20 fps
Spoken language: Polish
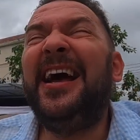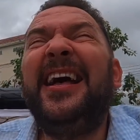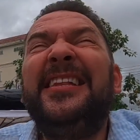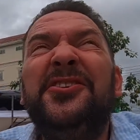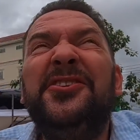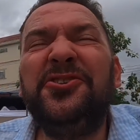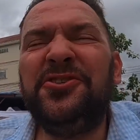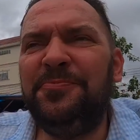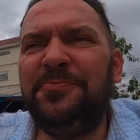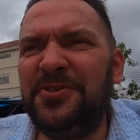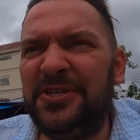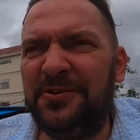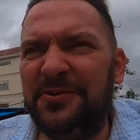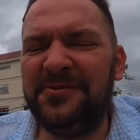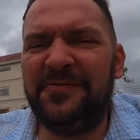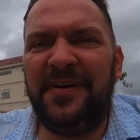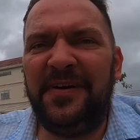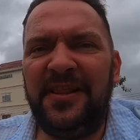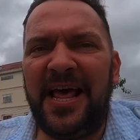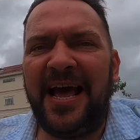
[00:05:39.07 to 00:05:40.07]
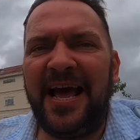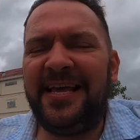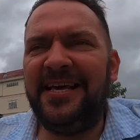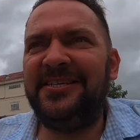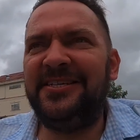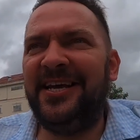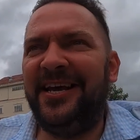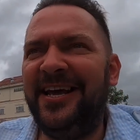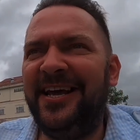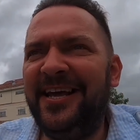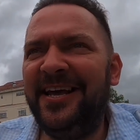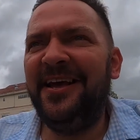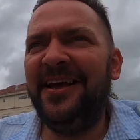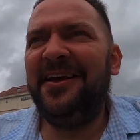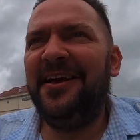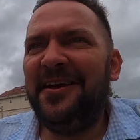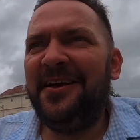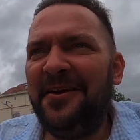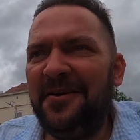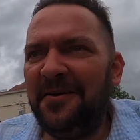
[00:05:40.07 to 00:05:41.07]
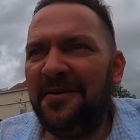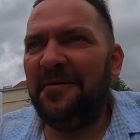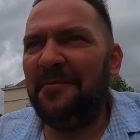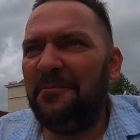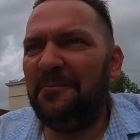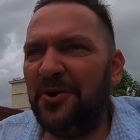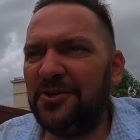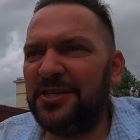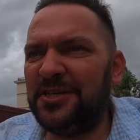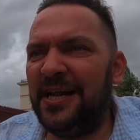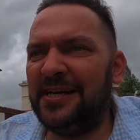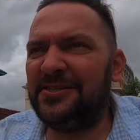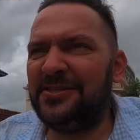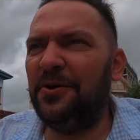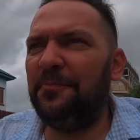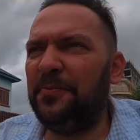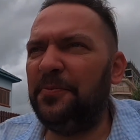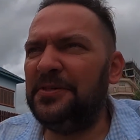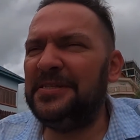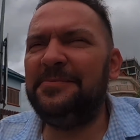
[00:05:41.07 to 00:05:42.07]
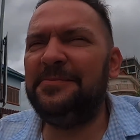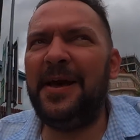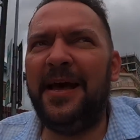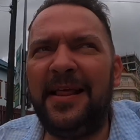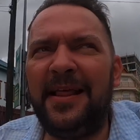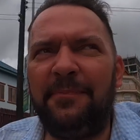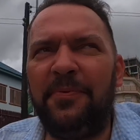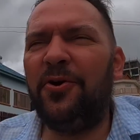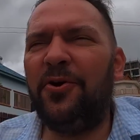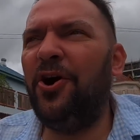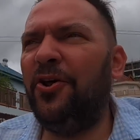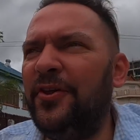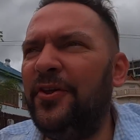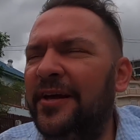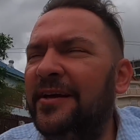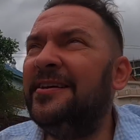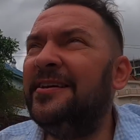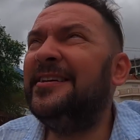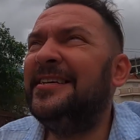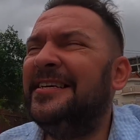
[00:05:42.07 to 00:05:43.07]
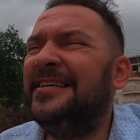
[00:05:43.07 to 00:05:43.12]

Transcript: A coś mi się wydaje, że może nastąpić zmiana pogody